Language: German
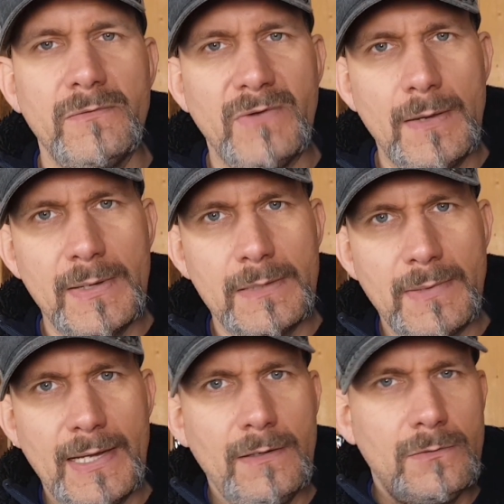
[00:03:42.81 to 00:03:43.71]
War bei dem
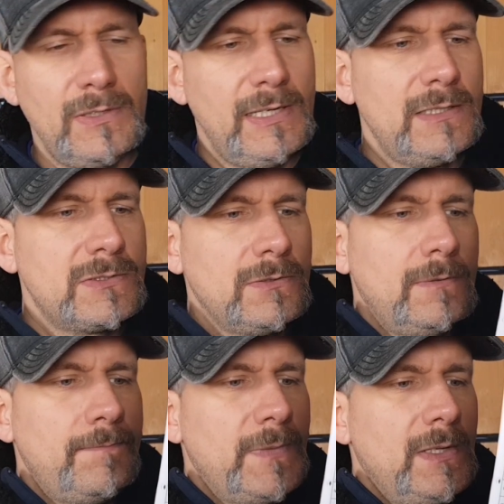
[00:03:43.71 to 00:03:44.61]
einen Kollegen
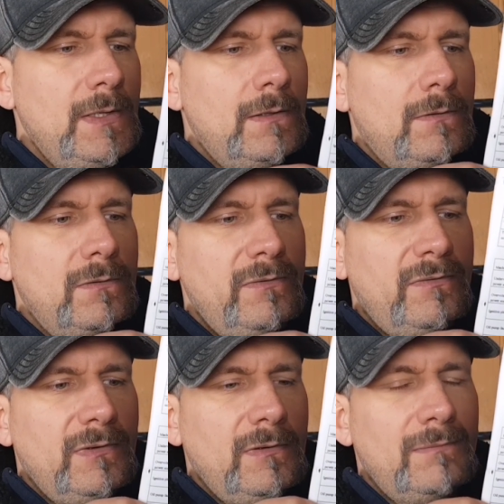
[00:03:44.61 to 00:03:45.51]
so und
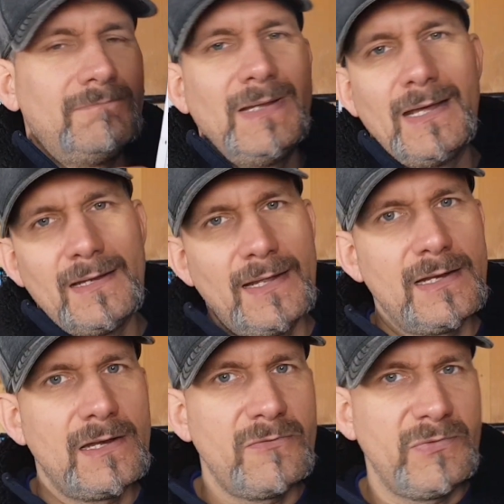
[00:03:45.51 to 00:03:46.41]
äh, er hat
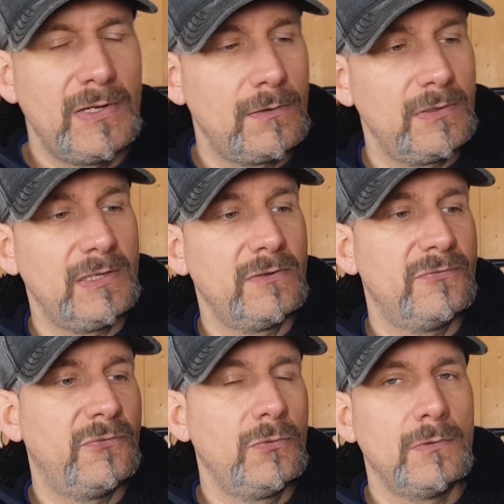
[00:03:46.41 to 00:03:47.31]
leider den Fehler noch nicht
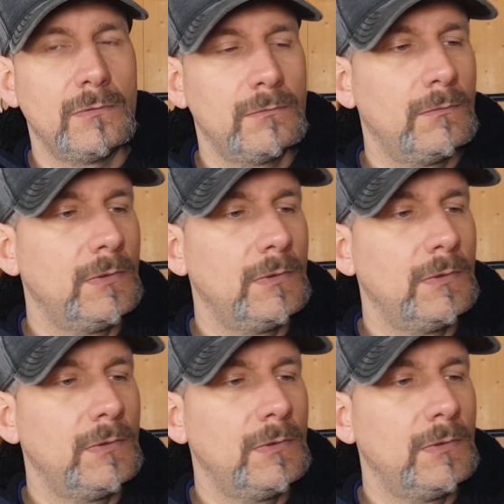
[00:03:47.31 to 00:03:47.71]
gefunden.